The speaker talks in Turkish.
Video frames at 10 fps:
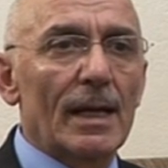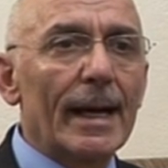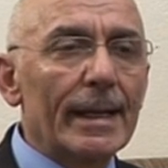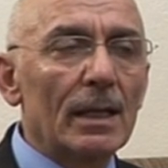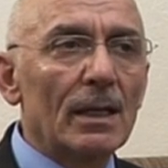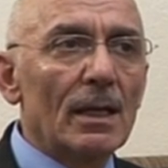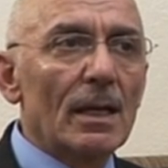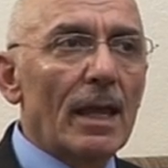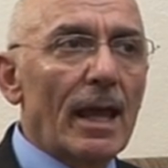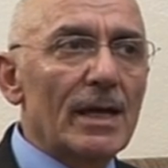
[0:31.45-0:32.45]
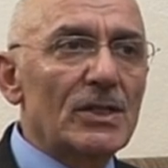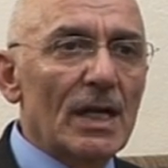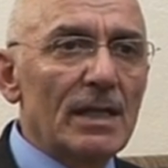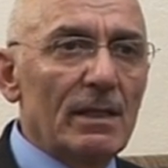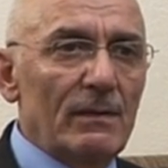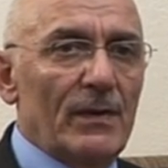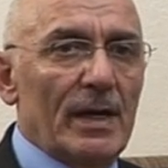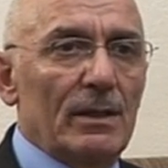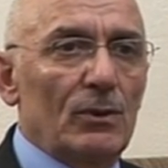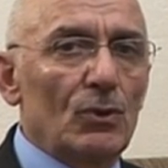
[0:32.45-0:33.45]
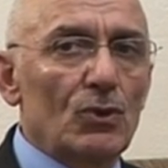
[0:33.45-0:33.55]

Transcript: Yani gerçeği de ifade ediyor.